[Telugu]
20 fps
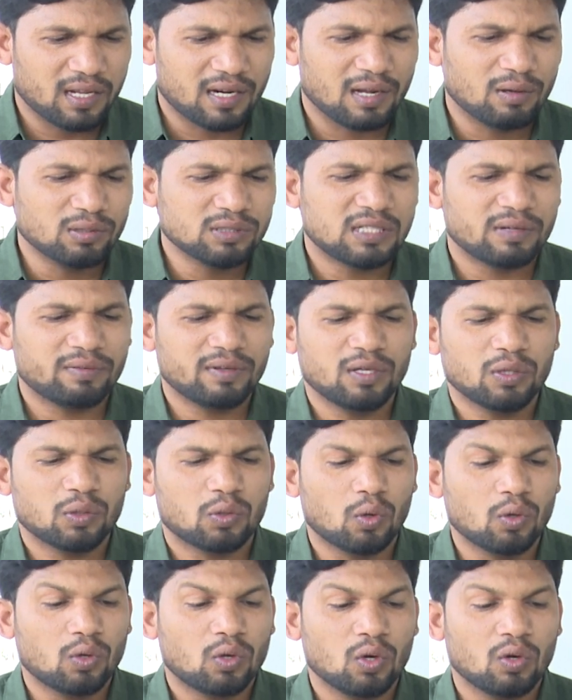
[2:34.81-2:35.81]
రౌస్ అవెన్యూ
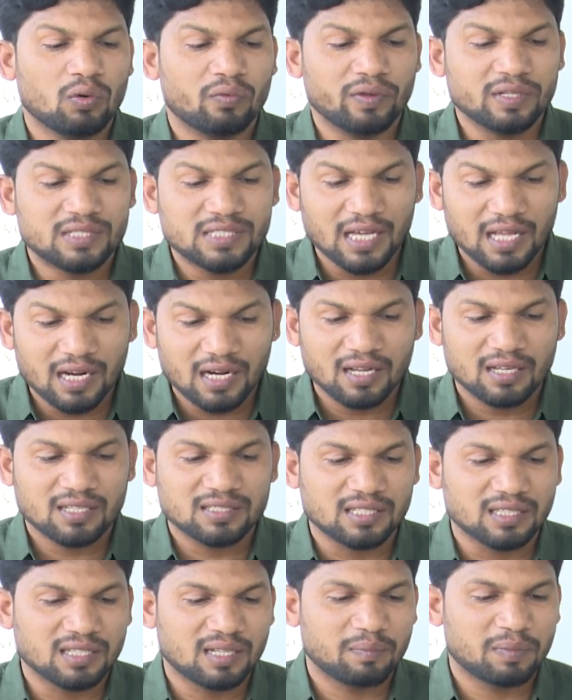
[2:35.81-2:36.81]
కోర్టులో విచారణకు
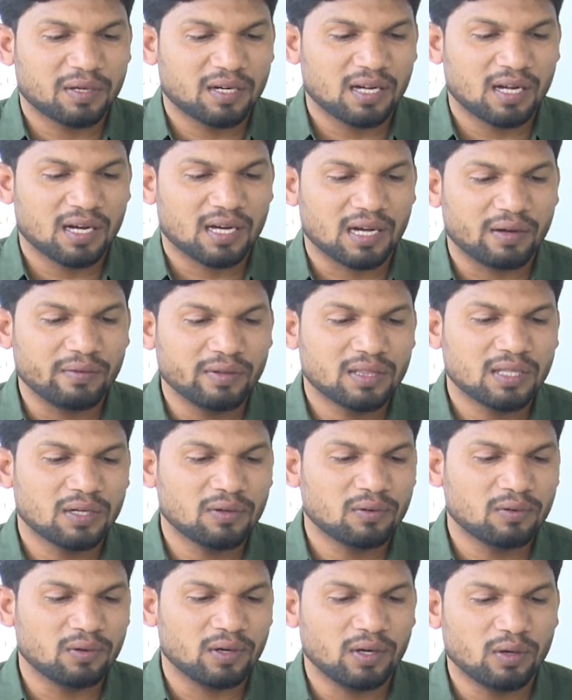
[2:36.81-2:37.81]
సందర్భంగా కవితను